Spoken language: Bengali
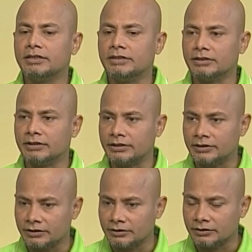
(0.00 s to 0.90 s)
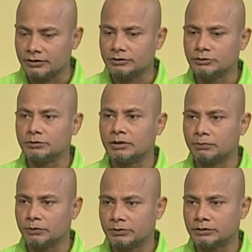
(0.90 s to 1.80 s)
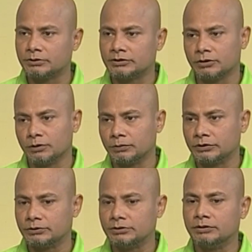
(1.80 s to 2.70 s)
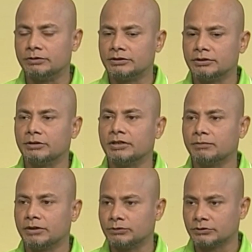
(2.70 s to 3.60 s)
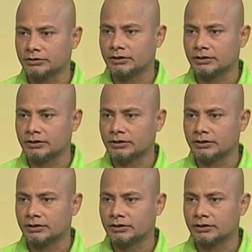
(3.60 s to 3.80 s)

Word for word: ইন্টারনেটের যুগে প্রবেশ করেছে অল্প কিছুদিন হয়েছে অনেক মানুষ